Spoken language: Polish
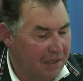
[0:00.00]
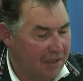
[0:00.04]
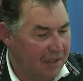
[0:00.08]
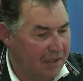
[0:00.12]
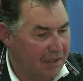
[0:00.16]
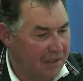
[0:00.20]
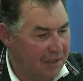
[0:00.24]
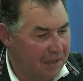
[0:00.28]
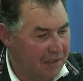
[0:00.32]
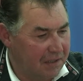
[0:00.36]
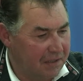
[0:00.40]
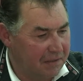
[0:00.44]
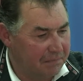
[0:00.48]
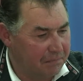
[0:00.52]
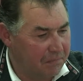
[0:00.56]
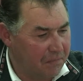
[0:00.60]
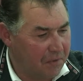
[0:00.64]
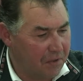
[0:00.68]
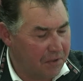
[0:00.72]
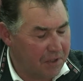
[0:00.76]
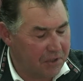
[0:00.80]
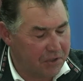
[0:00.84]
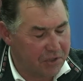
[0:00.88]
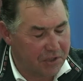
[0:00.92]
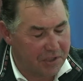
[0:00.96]
e,
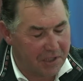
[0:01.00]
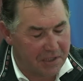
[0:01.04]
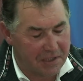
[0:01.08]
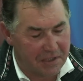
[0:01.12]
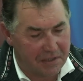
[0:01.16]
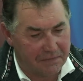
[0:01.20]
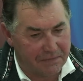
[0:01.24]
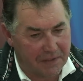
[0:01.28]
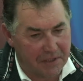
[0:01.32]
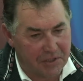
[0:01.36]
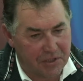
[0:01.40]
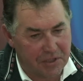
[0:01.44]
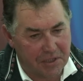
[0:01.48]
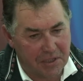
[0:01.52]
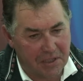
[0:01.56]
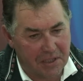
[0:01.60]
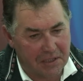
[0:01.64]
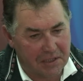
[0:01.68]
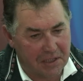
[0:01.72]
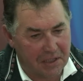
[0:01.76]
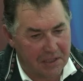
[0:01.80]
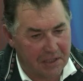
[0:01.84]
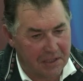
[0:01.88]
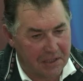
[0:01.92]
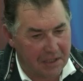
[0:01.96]
moje
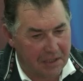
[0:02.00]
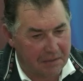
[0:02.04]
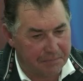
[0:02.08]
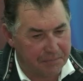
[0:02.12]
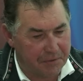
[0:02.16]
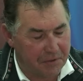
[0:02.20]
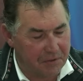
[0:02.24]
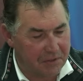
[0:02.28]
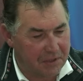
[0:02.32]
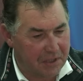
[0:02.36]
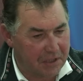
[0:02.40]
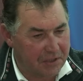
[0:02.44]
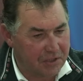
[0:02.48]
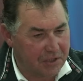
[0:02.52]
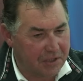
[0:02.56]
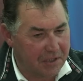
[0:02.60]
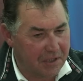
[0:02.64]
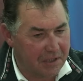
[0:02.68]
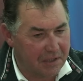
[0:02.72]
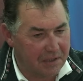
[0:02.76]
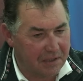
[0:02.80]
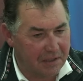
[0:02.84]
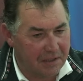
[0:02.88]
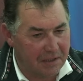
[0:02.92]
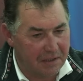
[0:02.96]
4-2-3-1 na Piotra
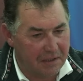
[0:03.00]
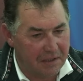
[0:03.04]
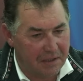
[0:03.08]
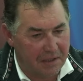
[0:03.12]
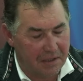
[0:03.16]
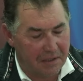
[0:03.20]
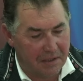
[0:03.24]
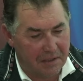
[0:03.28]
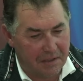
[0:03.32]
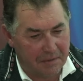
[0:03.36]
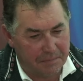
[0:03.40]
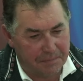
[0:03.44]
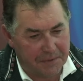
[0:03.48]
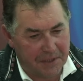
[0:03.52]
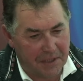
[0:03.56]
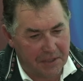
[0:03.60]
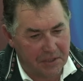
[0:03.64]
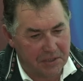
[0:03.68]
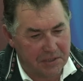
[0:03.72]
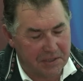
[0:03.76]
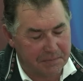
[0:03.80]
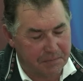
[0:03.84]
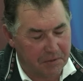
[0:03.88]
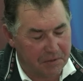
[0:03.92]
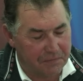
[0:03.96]
4 E,
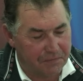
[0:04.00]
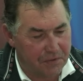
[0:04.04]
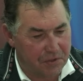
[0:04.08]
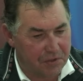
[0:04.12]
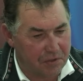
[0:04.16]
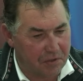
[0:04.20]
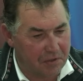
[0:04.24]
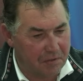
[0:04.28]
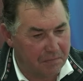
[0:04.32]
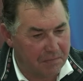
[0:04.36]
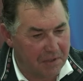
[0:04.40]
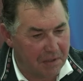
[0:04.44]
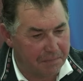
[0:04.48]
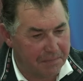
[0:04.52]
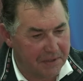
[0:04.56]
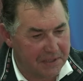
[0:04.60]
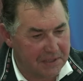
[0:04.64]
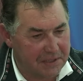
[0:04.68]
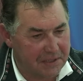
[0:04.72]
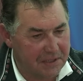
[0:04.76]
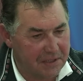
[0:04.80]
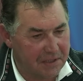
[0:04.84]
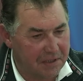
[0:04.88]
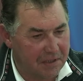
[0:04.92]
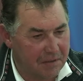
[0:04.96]
pięć z podwieszonym
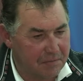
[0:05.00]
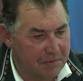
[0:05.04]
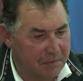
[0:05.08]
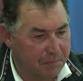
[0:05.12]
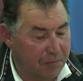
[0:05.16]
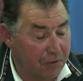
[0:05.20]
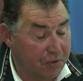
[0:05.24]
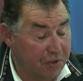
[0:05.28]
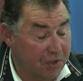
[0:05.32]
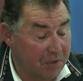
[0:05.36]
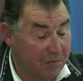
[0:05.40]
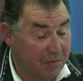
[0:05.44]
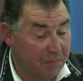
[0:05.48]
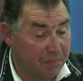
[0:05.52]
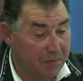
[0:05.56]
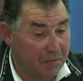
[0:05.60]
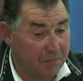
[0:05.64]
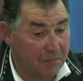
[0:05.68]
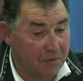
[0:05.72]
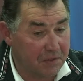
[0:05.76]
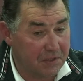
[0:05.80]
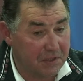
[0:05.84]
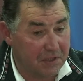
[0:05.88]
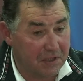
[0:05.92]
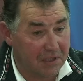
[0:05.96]
napastnikiem, z bocznymi
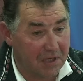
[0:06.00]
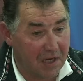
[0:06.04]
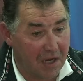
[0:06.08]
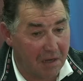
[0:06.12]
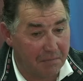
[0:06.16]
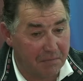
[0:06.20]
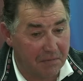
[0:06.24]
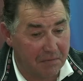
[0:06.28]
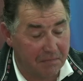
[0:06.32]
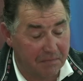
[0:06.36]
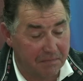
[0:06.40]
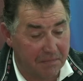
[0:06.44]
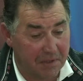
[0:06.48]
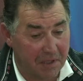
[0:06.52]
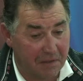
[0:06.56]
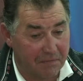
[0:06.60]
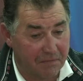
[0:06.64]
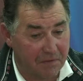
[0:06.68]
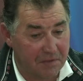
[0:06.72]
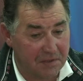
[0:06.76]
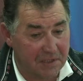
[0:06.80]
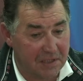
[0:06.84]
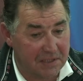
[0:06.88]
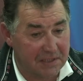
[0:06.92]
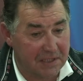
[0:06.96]
pomocnikami,
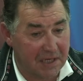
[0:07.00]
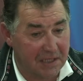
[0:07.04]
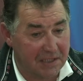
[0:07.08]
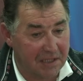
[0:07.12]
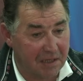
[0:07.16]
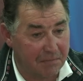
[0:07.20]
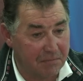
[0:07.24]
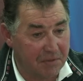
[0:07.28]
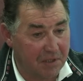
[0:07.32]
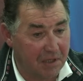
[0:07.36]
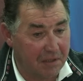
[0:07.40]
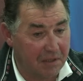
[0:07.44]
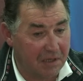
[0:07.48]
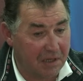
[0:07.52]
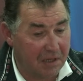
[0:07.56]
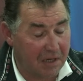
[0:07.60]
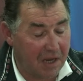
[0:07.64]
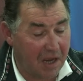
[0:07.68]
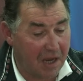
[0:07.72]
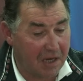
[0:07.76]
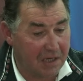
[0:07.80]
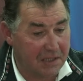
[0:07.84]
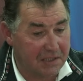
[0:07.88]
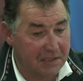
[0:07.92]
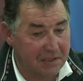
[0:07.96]
brawo zasada, mniej
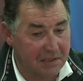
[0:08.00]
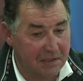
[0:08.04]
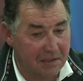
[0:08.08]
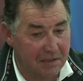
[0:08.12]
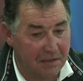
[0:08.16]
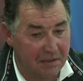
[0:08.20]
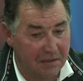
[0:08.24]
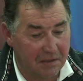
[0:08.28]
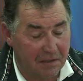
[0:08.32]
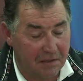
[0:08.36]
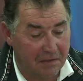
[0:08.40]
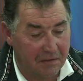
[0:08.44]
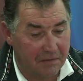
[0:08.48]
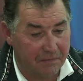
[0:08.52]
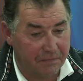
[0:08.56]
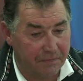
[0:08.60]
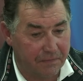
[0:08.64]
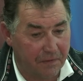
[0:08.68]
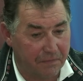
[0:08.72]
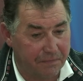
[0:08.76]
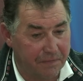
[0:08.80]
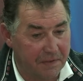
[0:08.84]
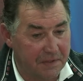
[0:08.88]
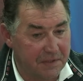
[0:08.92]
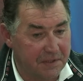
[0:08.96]
akcji w
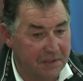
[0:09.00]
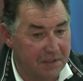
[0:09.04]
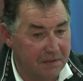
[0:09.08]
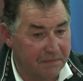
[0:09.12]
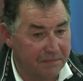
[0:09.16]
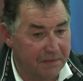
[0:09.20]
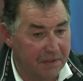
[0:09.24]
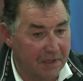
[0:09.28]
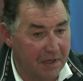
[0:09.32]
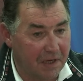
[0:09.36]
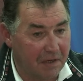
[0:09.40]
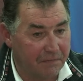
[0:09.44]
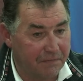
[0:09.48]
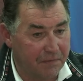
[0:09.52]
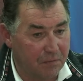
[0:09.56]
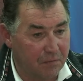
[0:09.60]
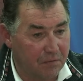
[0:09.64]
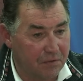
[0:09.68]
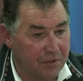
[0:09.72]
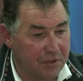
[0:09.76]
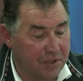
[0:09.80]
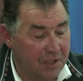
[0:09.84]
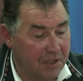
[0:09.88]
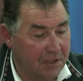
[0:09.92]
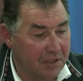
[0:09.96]
ofensywie, a
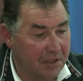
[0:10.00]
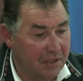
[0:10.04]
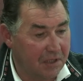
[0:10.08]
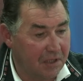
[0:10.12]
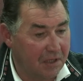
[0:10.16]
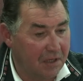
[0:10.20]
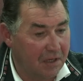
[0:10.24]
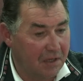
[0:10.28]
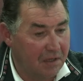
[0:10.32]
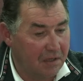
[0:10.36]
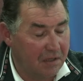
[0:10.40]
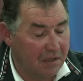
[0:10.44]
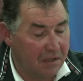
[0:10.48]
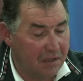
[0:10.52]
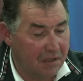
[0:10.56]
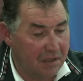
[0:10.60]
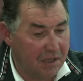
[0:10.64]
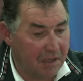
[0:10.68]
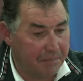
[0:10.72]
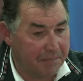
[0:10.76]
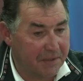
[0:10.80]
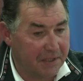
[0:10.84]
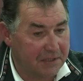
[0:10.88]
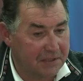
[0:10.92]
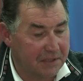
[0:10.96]
wyłączenie e,
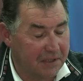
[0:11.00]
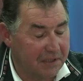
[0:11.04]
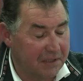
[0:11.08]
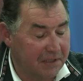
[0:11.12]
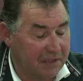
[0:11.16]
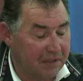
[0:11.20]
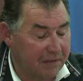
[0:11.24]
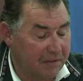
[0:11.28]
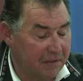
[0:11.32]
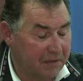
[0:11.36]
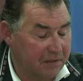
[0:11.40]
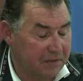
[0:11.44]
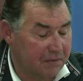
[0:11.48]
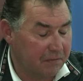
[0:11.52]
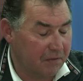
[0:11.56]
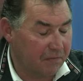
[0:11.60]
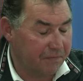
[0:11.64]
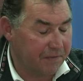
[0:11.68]
napas, e,